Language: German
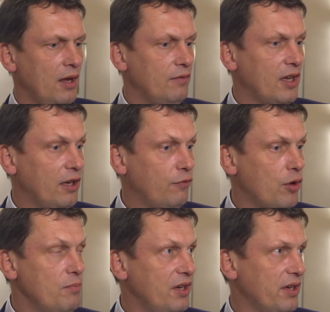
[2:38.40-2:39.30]
wir gehen
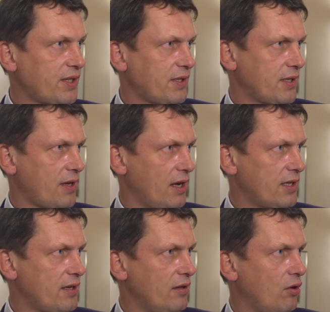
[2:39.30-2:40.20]
von mindestens
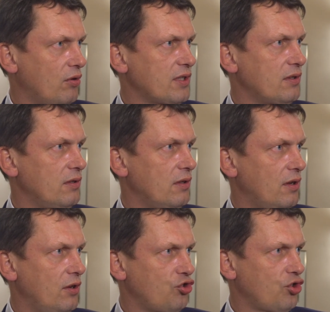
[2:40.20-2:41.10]

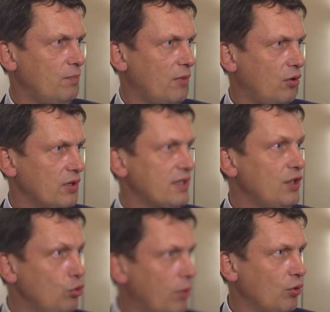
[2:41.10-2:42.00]
13.000 äh, Stimmen aus,
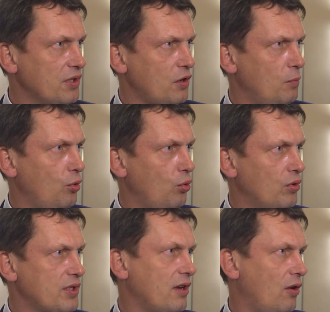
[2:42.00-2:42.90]
die über unsere
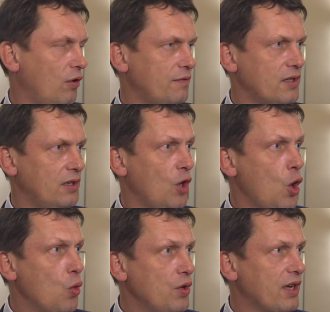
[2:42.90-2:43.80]
Büros gelaufen sind,
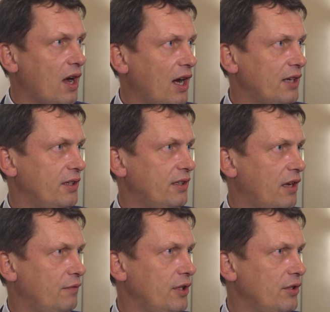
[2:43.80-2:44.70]
ungeachtet
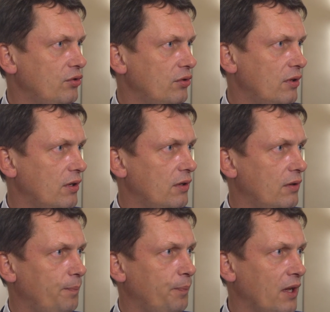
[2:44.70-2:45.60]
der vielen
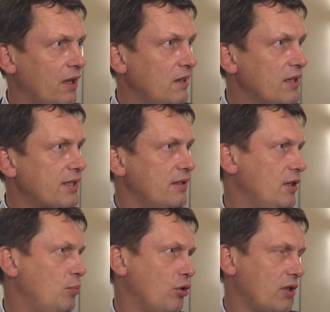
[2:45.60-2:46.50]
ähm, Listen,
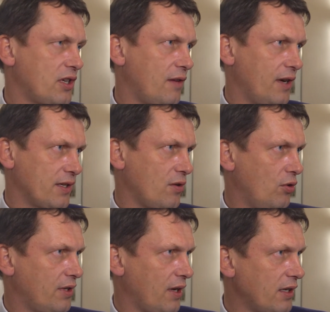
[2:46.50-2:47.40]
die möglicherweise
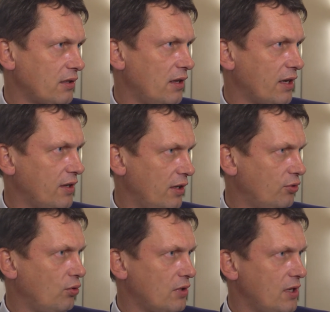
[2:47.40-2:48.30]
auch direkt nach
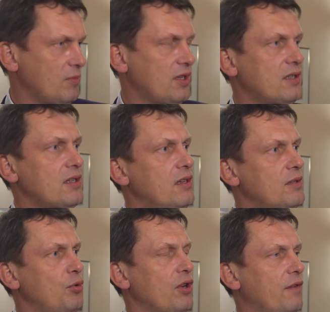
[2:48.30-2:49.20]
Teltow, dem Sitz
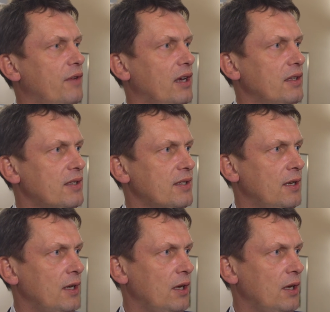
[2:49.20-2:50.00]
des Bürgervereins,